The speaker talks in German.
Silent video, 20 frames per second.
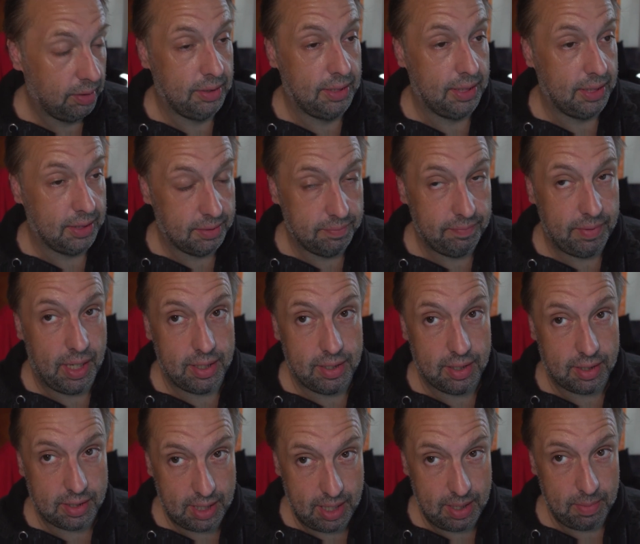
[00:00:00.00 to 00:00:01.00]
Das wäre ja
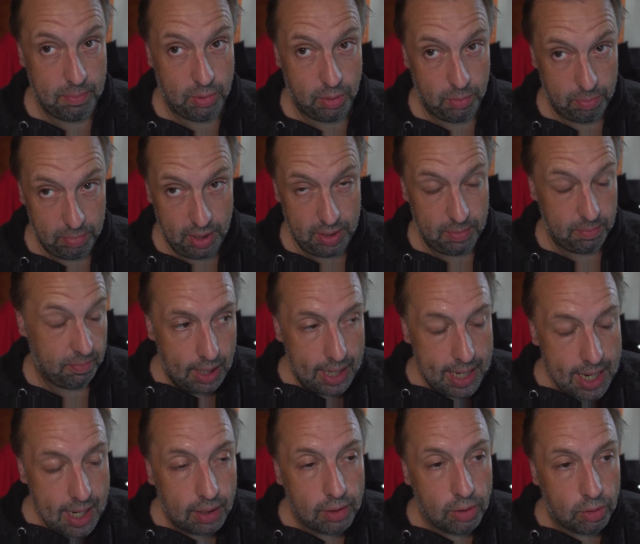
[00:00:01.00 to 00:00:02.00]
kein Problem.
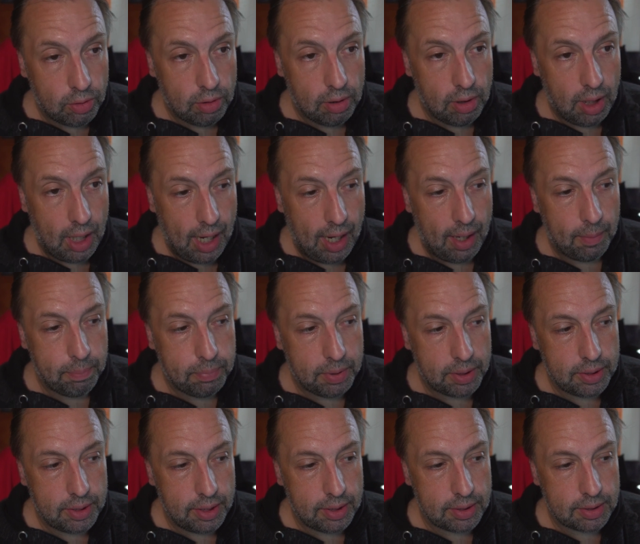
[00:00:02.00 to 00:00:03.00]
Eher noch
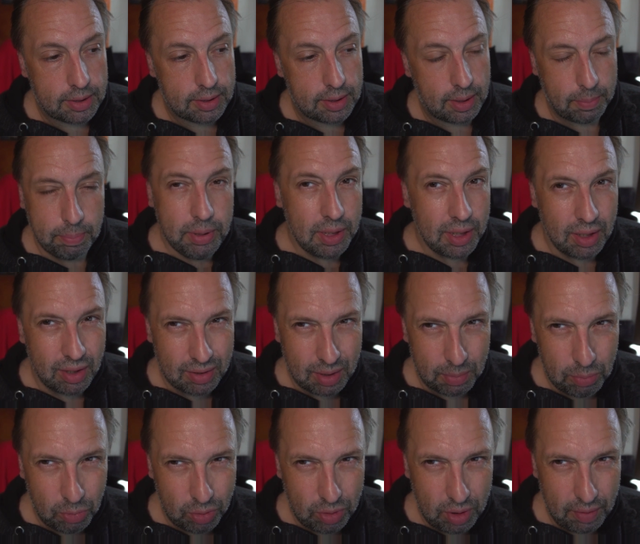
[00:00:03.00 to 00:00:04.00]
hapert es ein bisschen an der
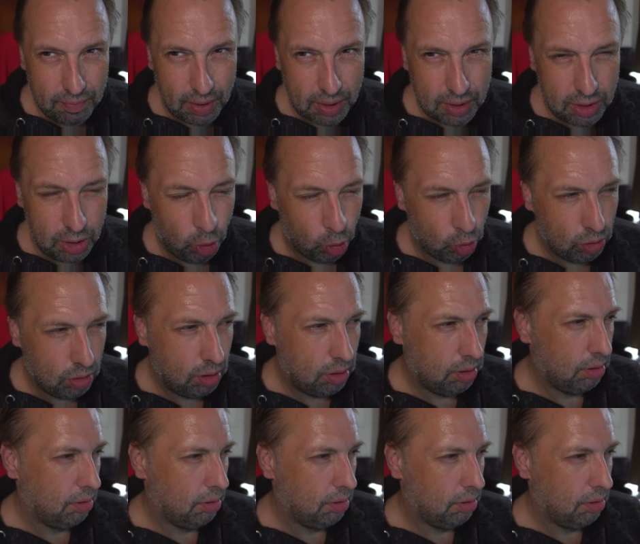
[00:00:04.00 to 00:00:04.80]
Motivation.